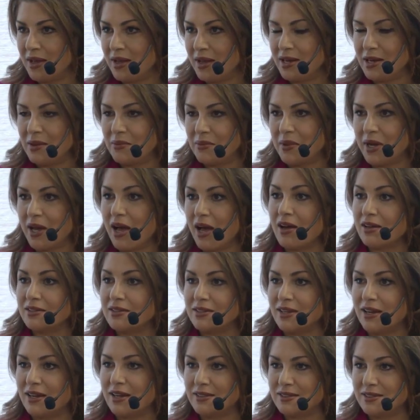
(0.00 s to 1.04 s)
لما
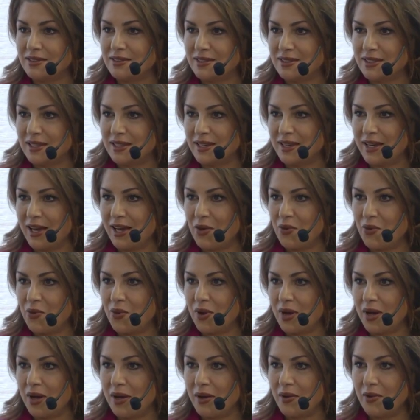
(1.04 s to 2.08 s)
أخطأت آه،
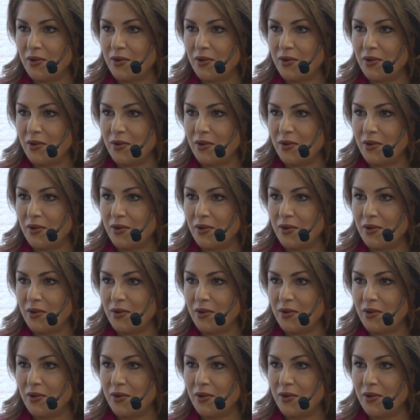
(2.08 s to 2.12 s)
حواء